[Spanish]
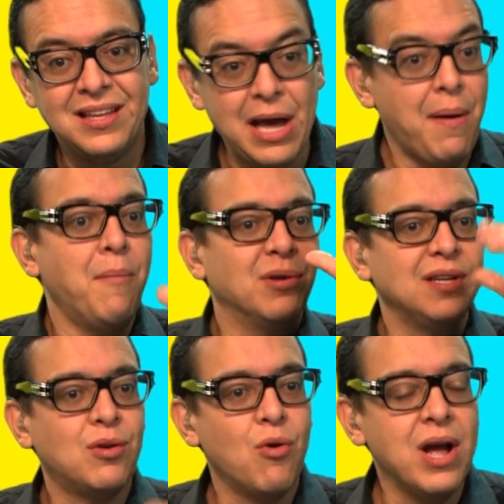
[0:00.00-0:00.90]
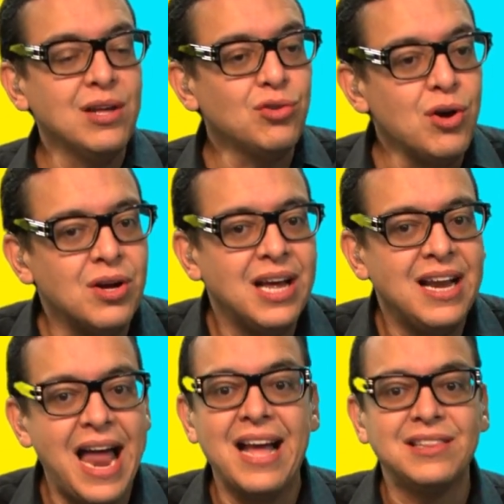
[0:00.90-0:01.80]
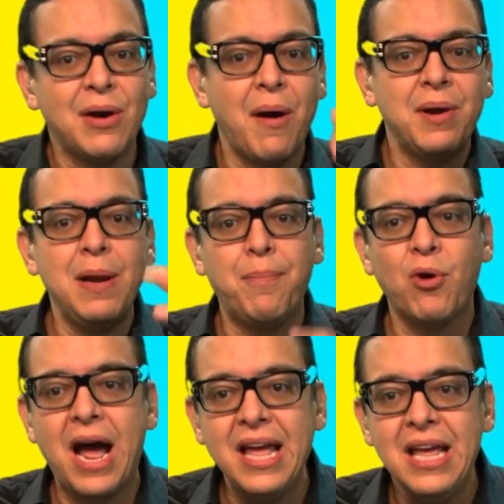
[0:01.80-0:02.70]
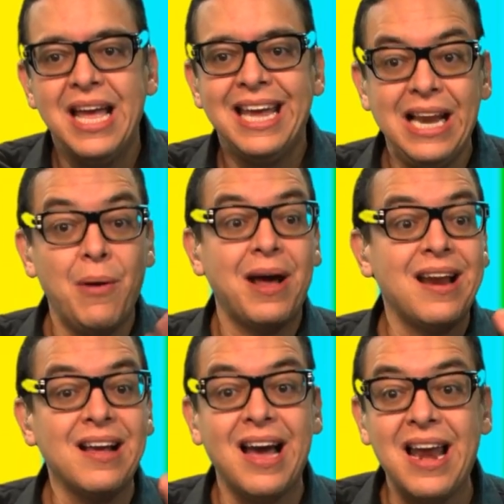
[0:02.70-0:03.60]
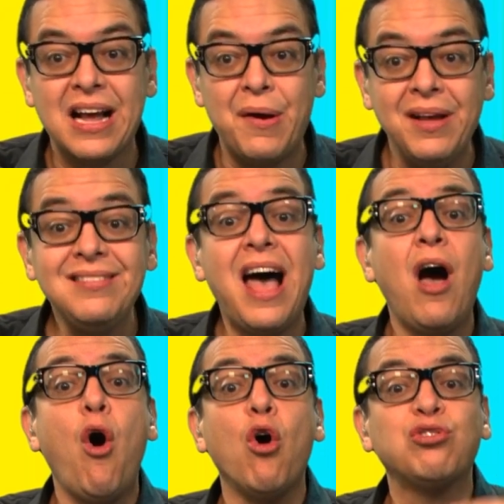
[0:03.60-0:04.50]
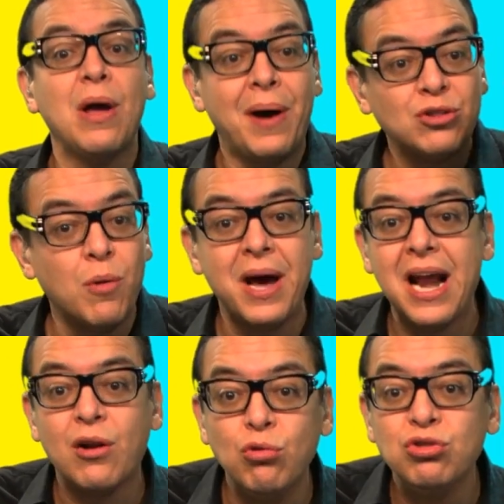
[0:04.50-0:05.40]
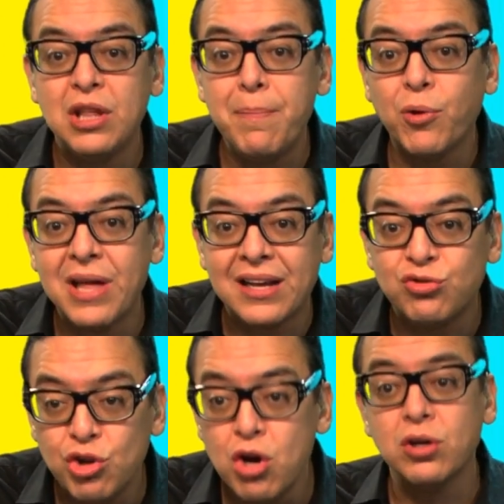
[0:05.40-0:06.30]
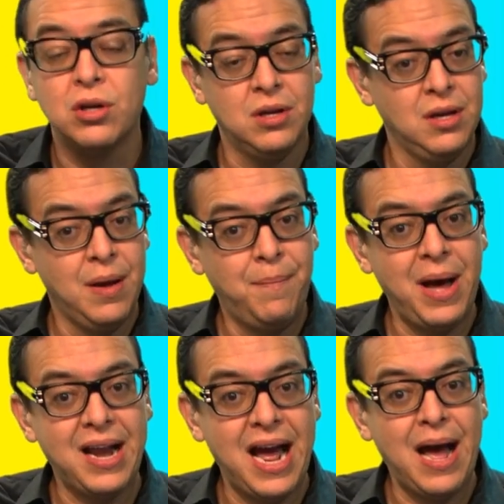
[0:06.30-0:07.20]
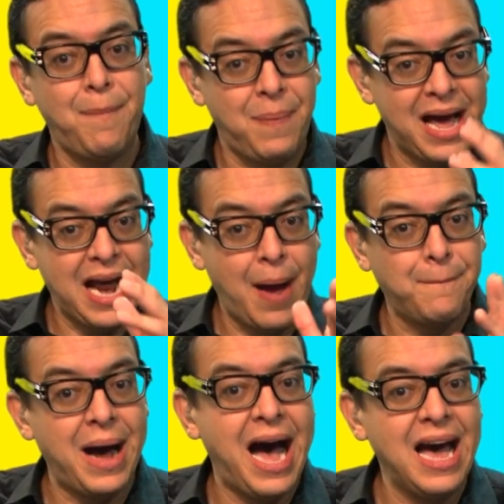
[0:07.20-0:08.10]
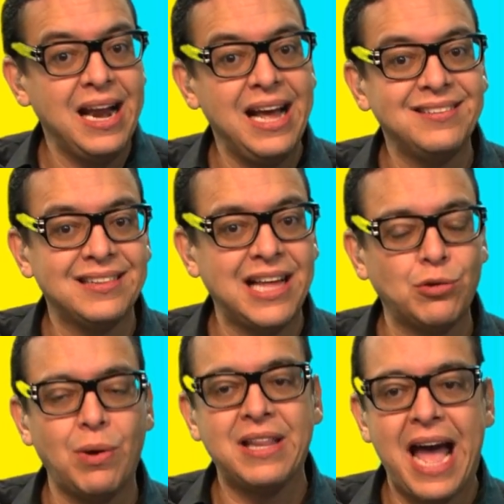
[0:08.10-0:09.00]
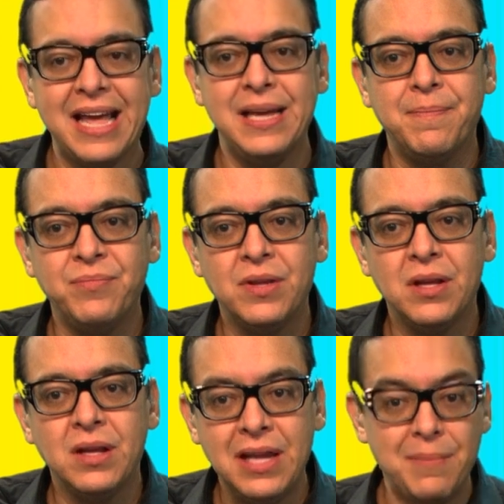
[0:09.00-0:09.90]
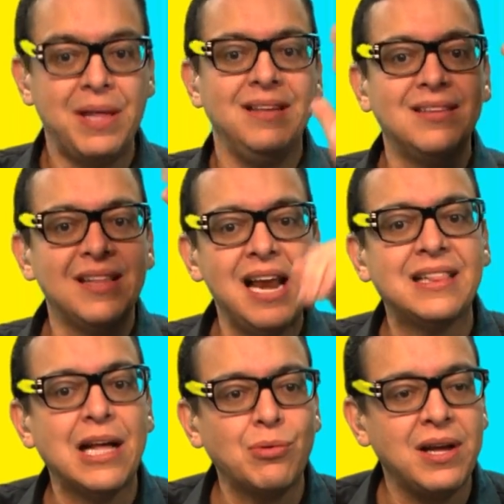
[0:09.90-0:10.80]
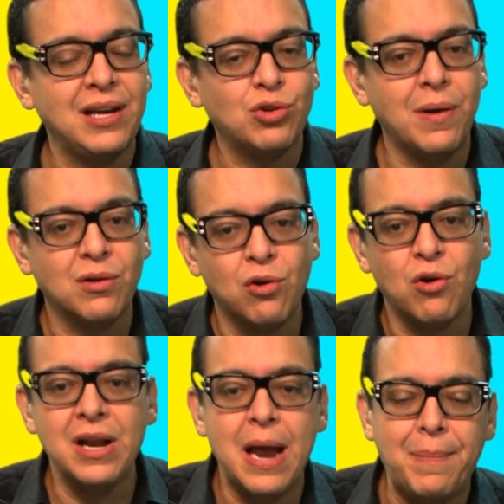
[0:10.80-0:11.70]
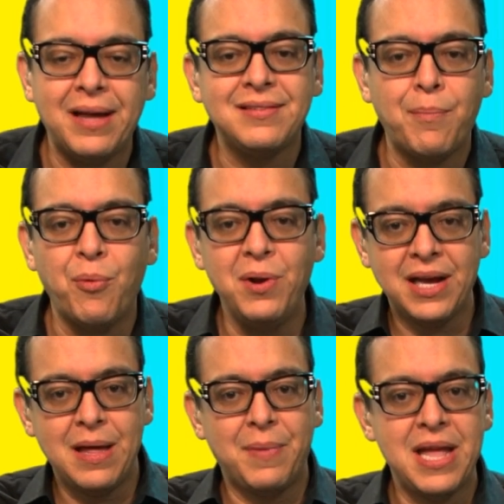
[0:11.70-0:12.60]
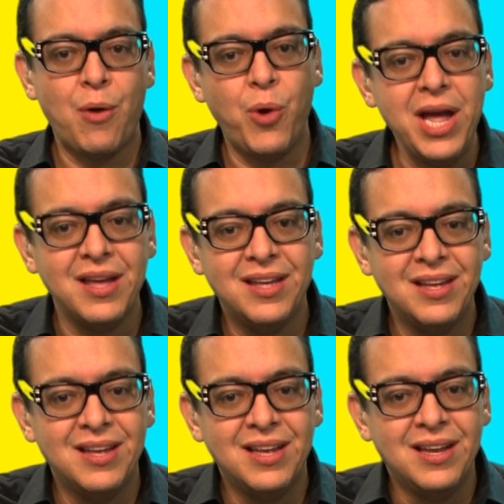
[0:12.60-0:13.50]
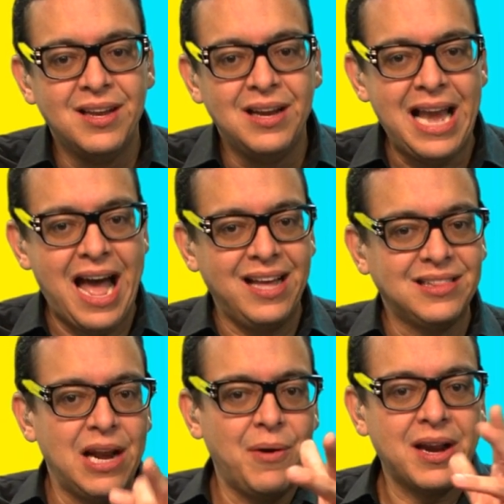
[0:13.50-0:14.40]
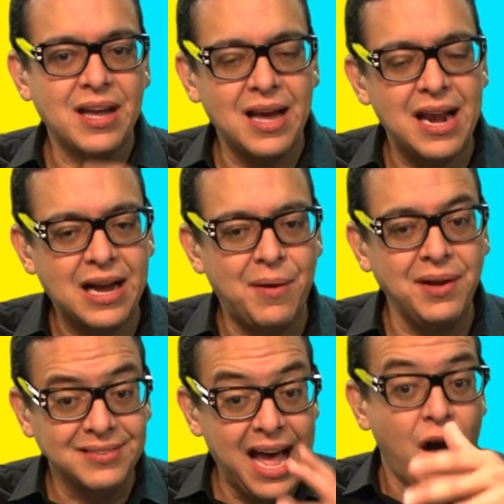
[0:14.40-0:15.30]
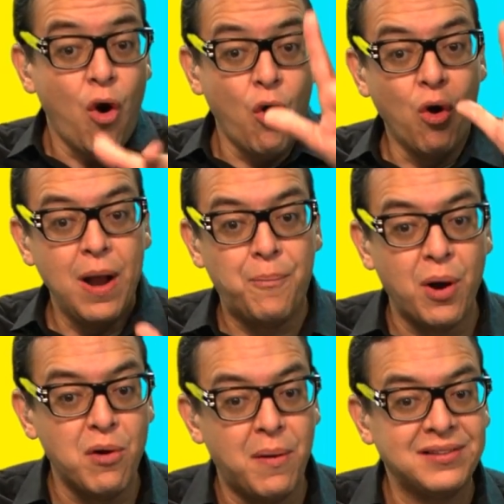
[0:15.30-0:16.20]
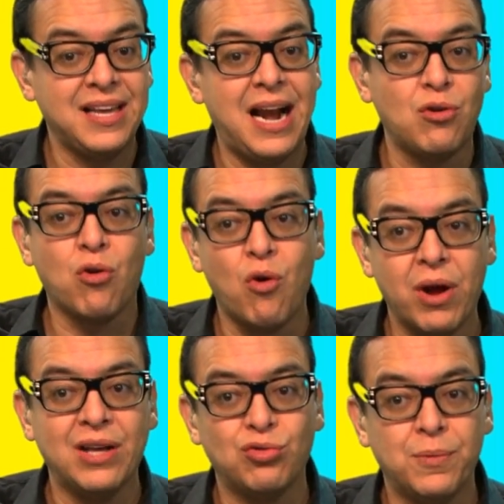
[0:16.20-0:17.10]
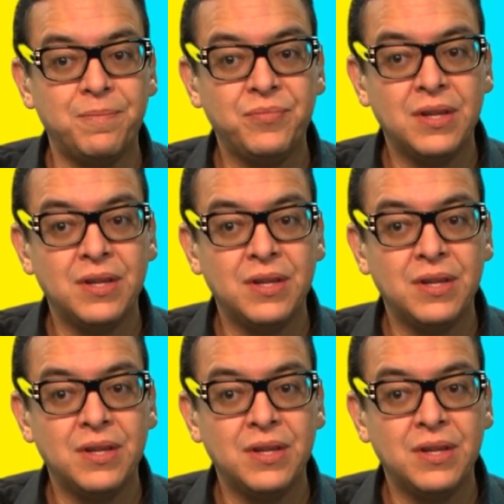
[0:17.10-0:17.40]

¿Qué vamos a hacer con eso? La gente va a venir por ahí y le va a arrancar la cabeza o se va a tomar algún tipo de acción para, para bajar esa estatua de ahí. ¿Qué me dices de la estatua de Cristóbal Colón en la plaza pública de Mayagüez? ¿La gente le va a arrancar la cabeza o el pueblo va a hacer algo con eso?